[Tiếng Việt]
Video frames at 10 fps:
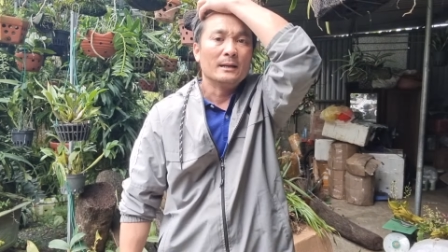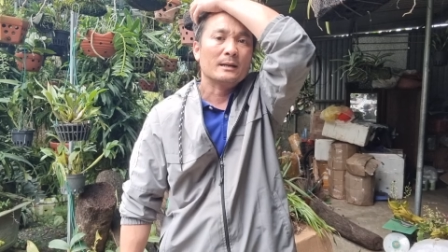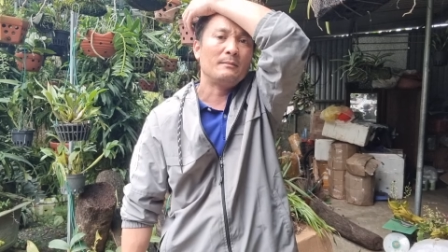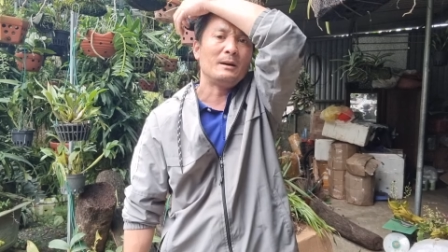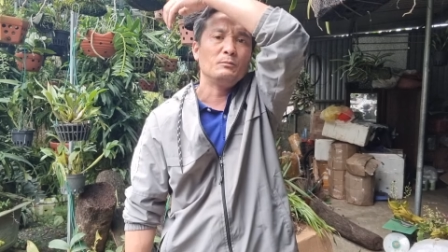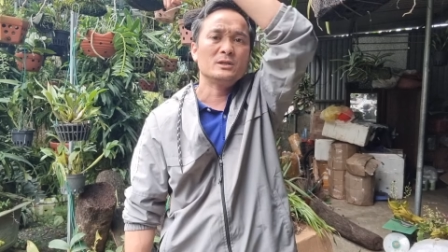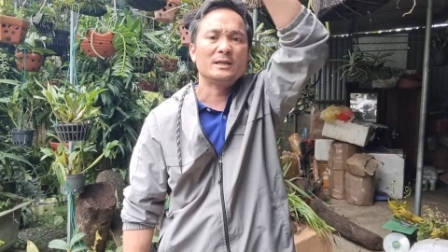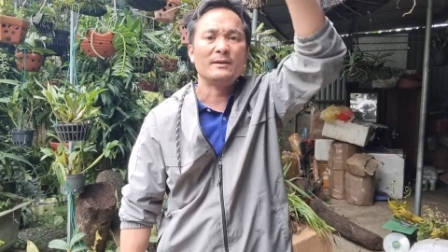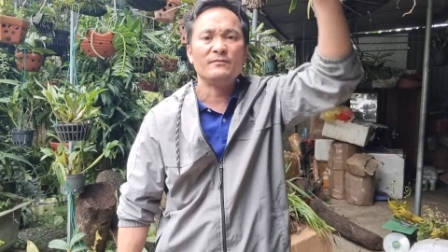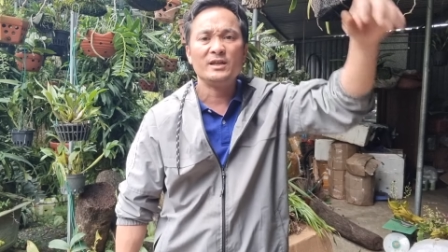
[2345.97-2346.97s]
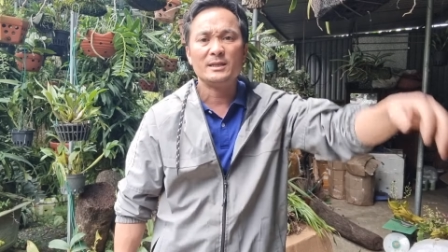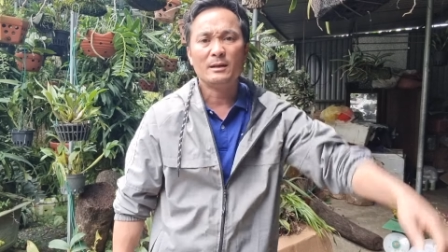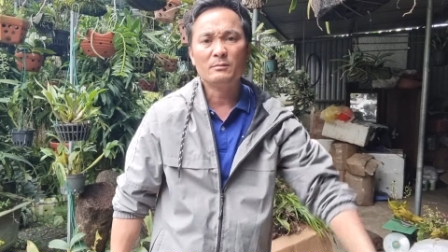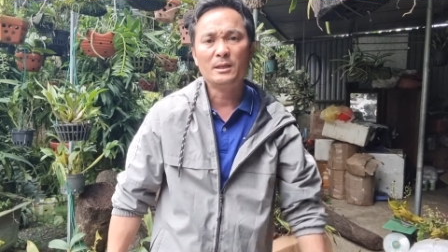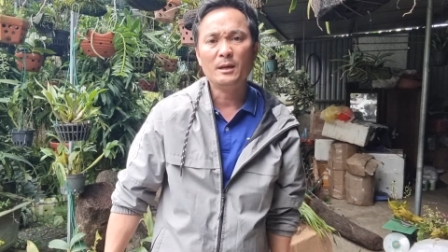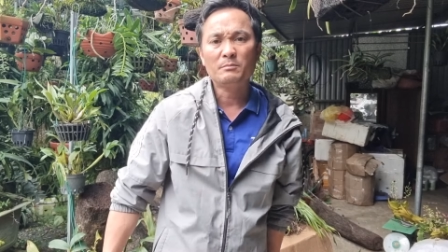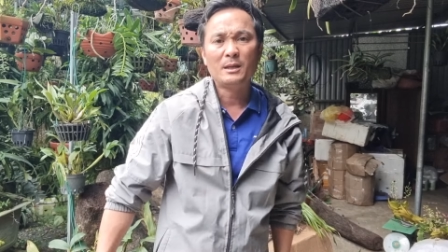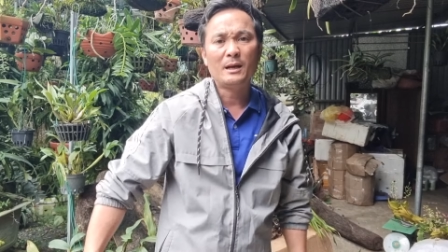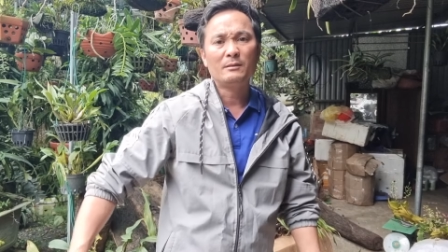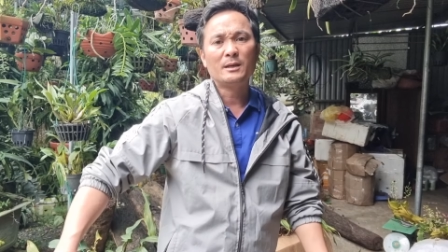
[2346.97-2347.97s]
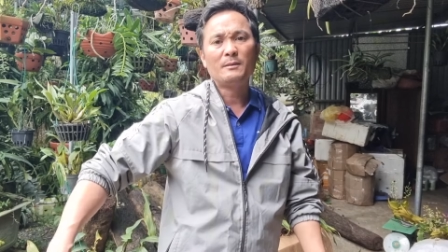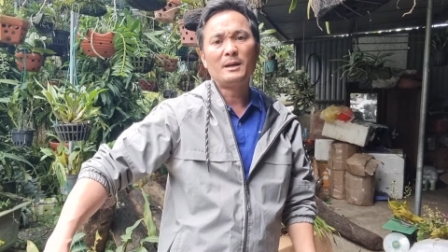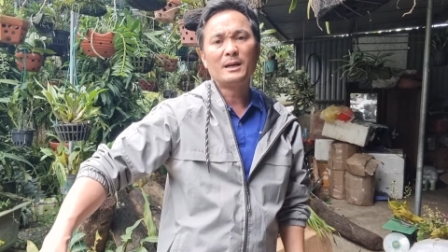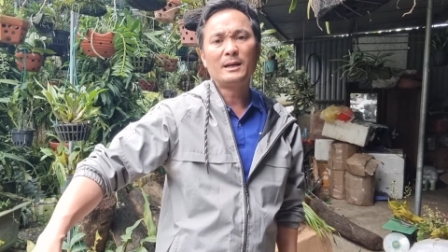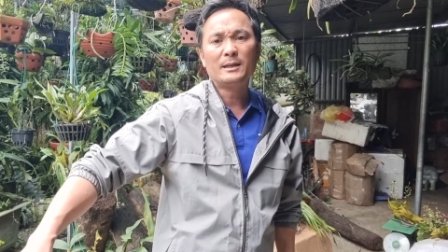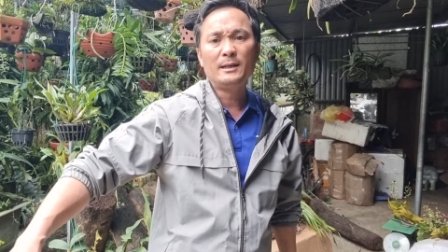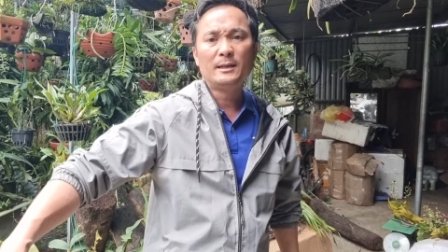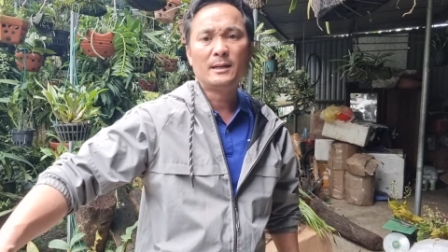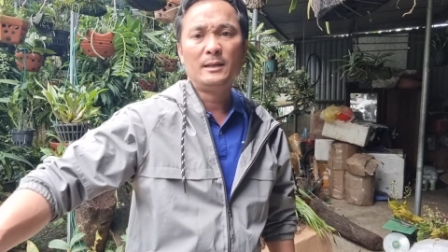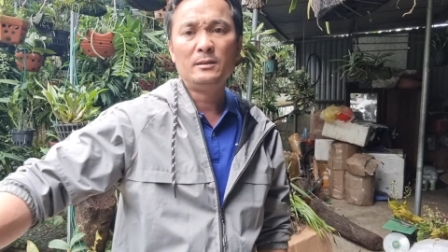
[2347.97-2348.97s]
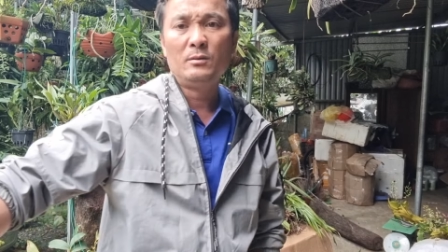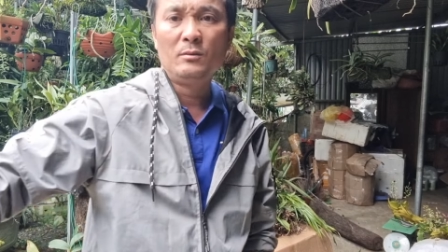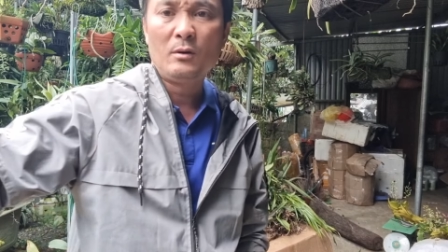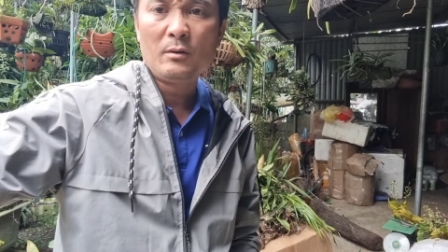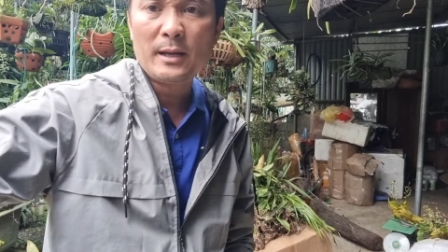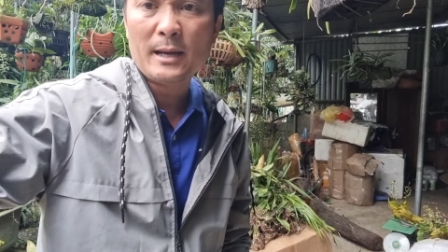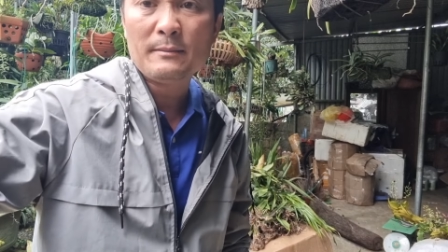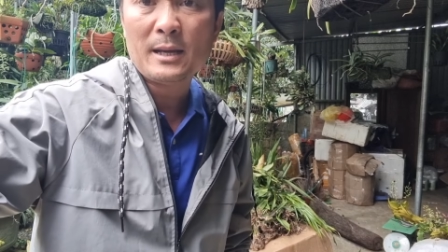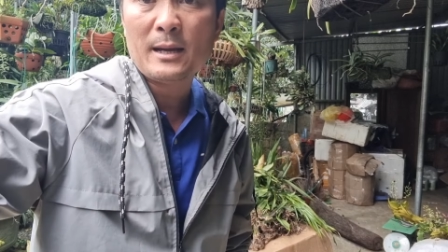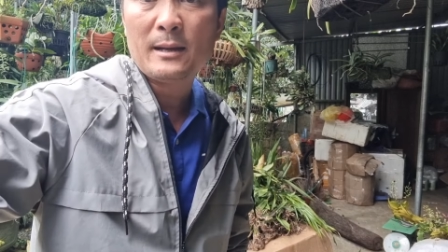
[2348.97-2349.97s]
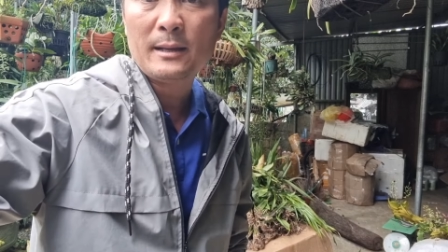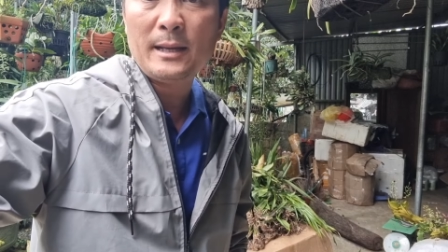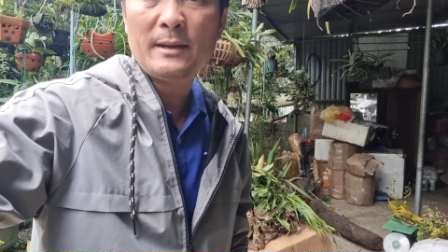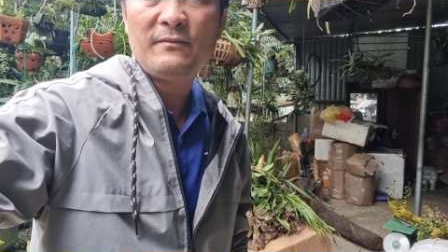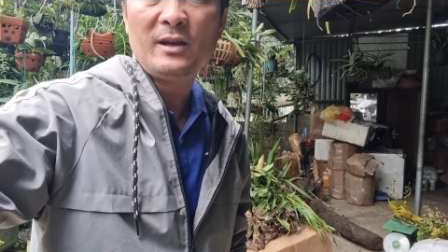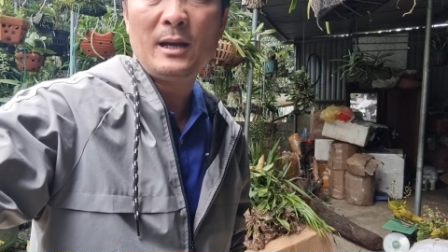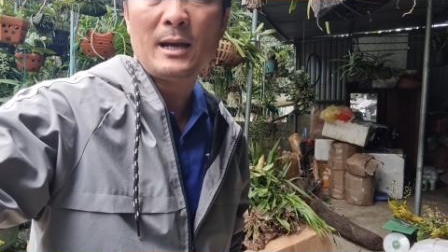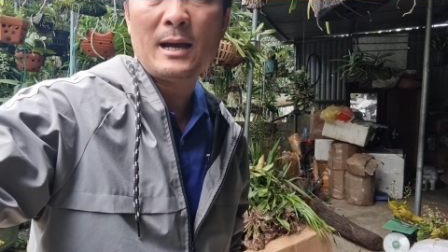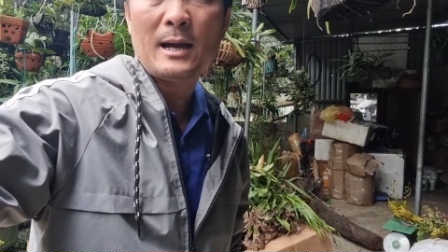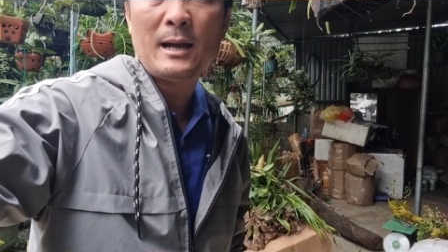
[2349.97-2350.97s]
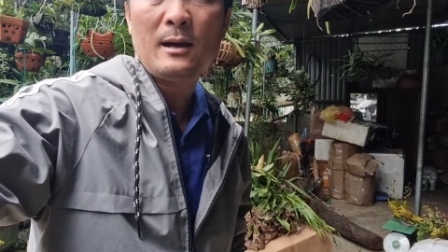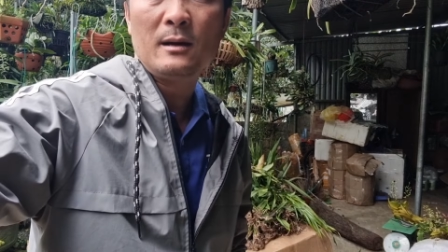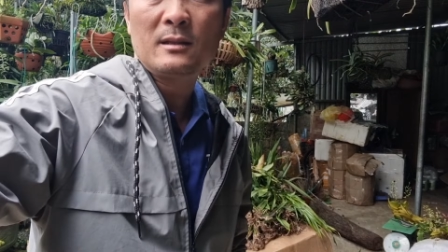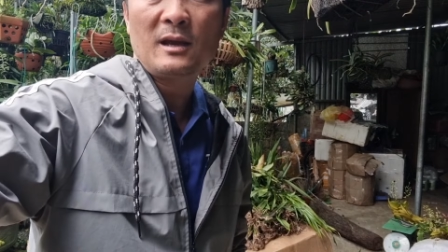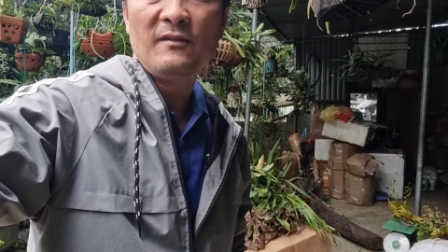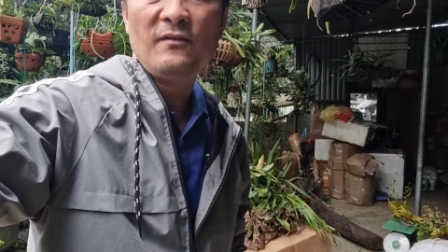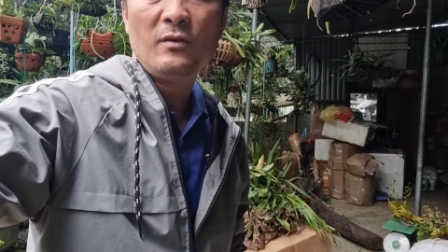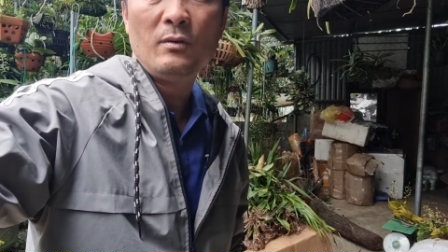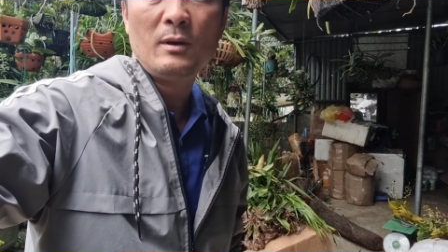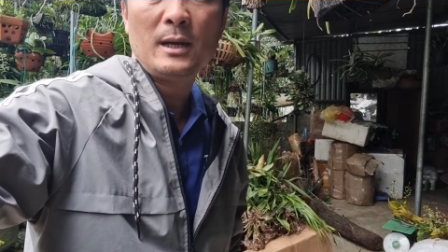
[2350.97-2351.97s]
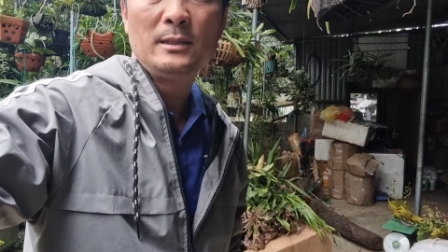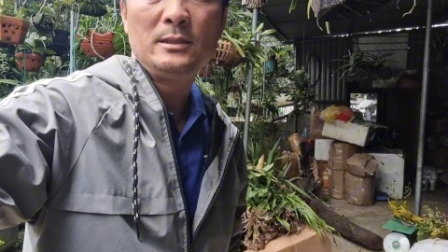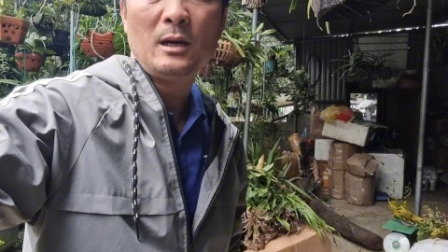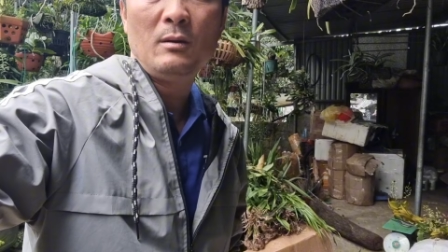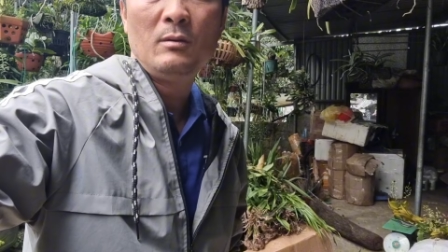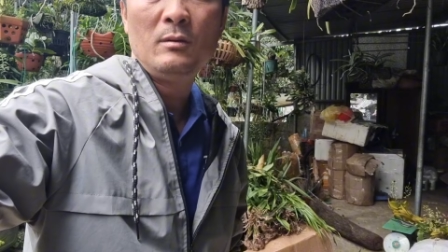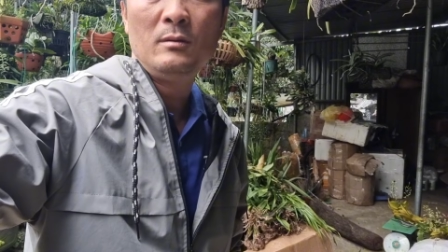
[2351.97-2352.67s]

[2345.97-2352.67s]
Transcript: các bác muốn xem video tiếp theo thì các bác đăng ký kênh ủng hộ em nha em vẫn là Hà ở thành phố Lai Châu